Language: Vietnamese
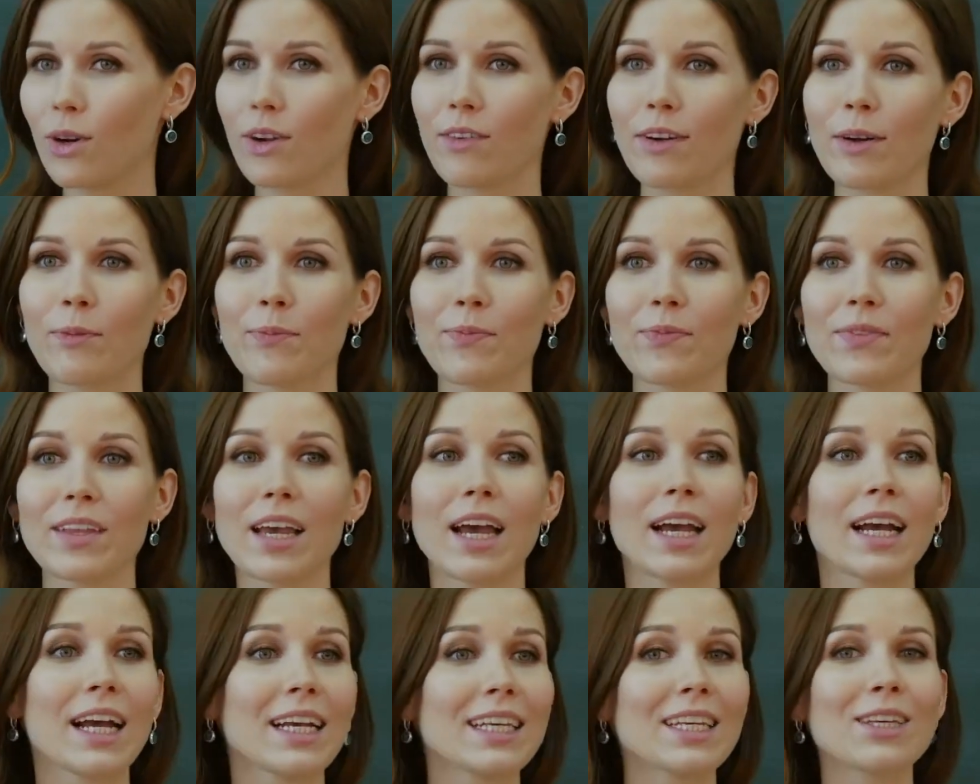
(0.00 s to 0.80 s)
Tôi là
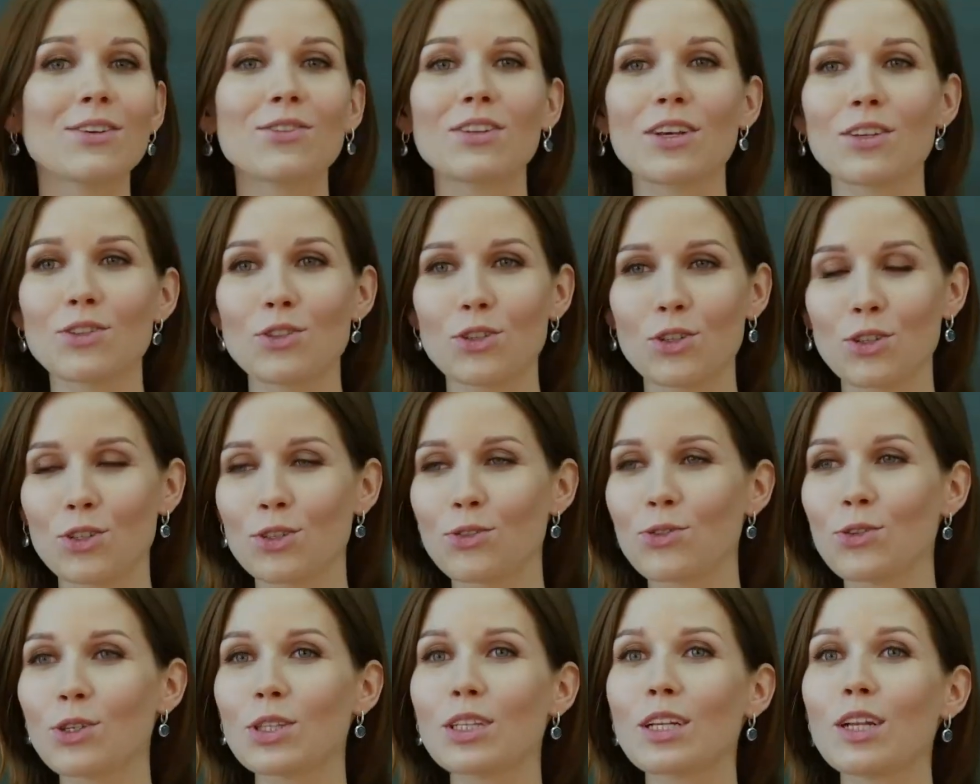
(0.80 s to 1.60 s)
chị cả của tầng
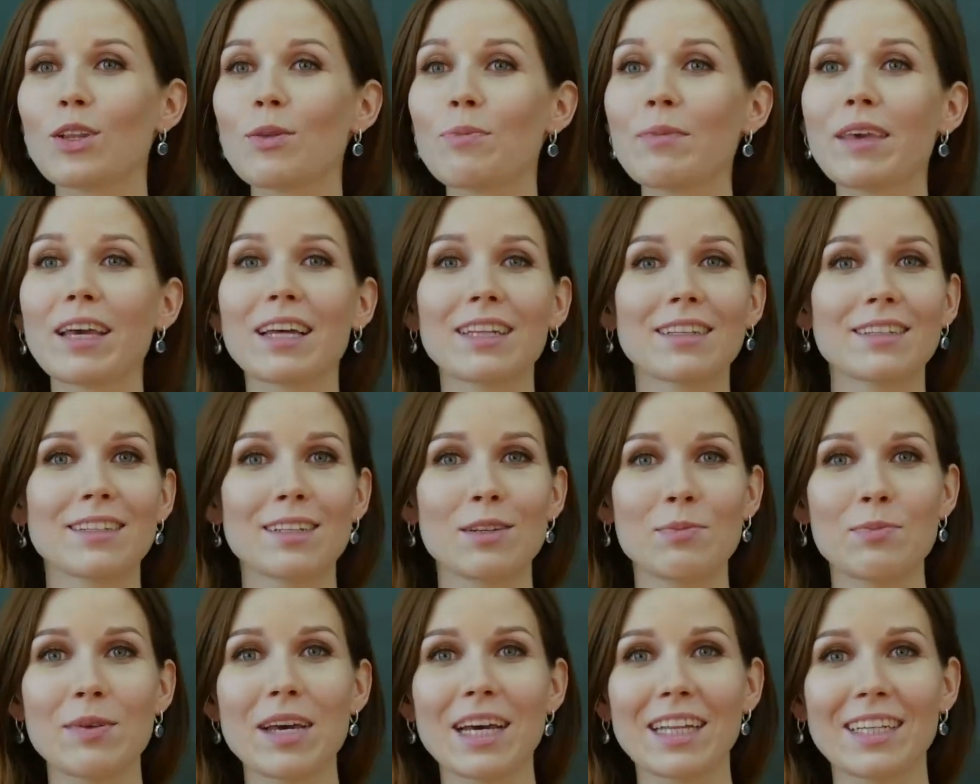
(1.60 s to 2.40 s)
4 nhà
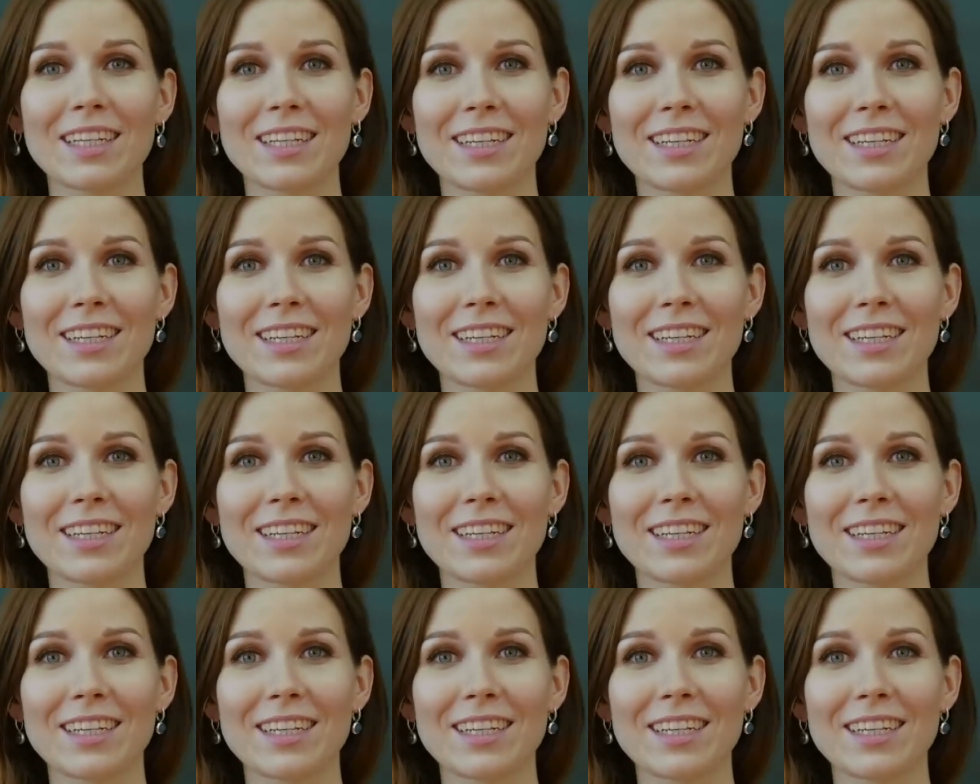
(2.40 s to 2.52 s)
C6,